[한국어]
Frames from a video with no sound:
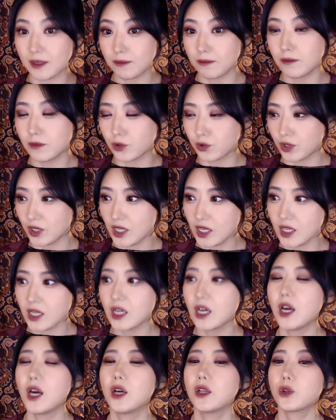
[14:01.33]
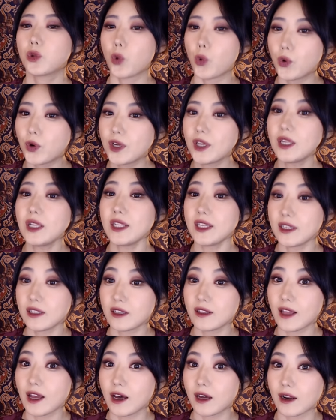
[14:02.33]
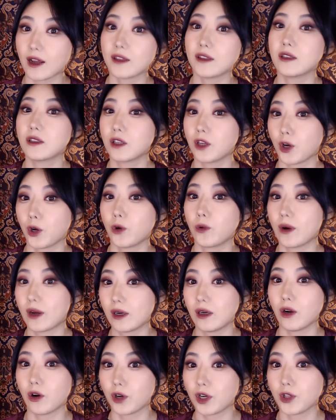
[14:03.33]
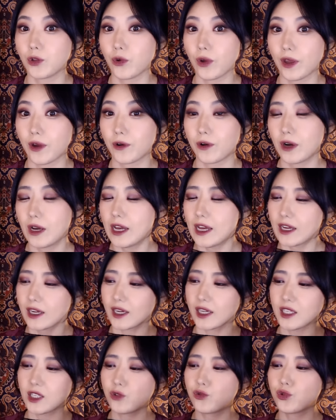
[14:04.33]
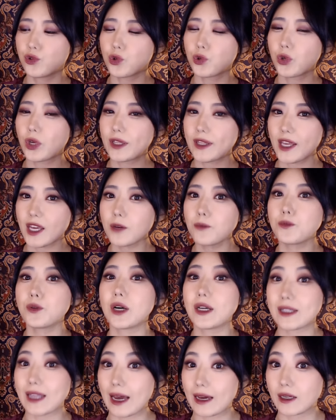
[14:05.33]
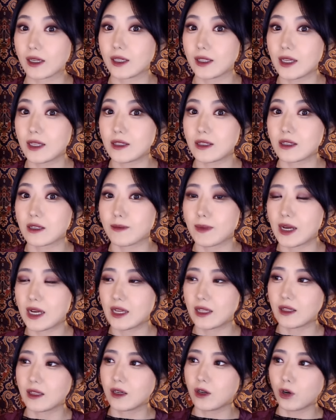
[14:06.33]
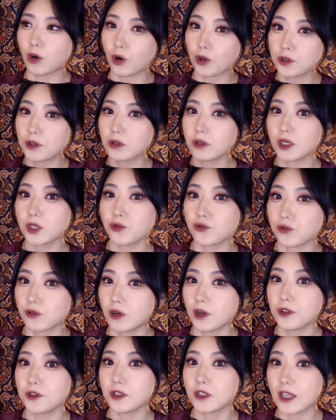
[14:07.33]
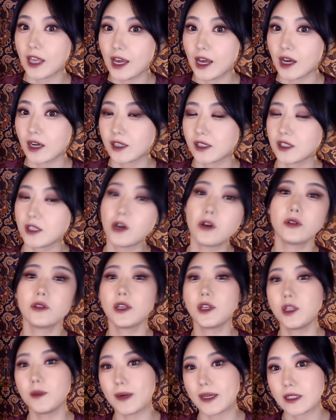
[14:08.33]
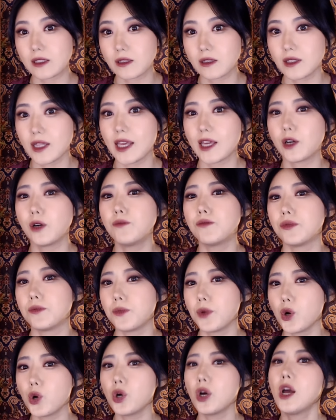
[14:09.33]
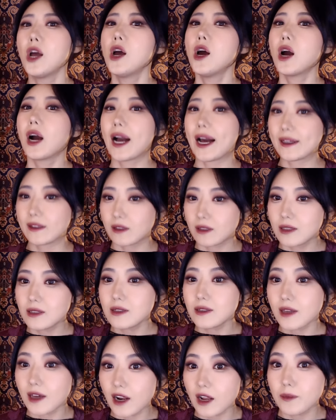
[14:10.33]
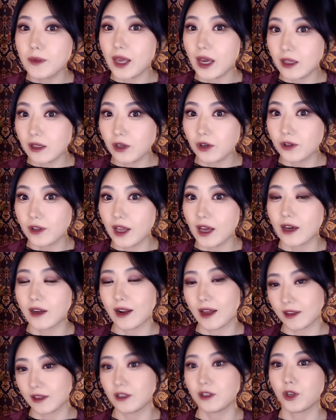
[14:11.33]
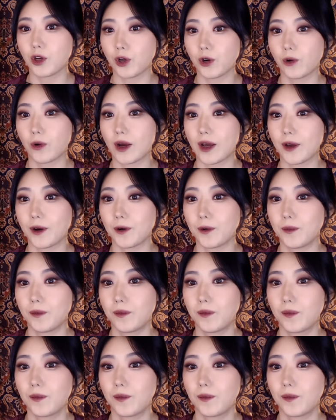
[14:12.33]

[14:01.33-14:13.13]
인물이 동일인이다라는 결과를 얻기도 해요. 그러니까 이두 종류의 테이프가 다르긴 했지만 이걸 어떻게 둘렀느냐 그 형태를 봤을 때 이건 분명 같은 사람이 한 거다라는 결과예요.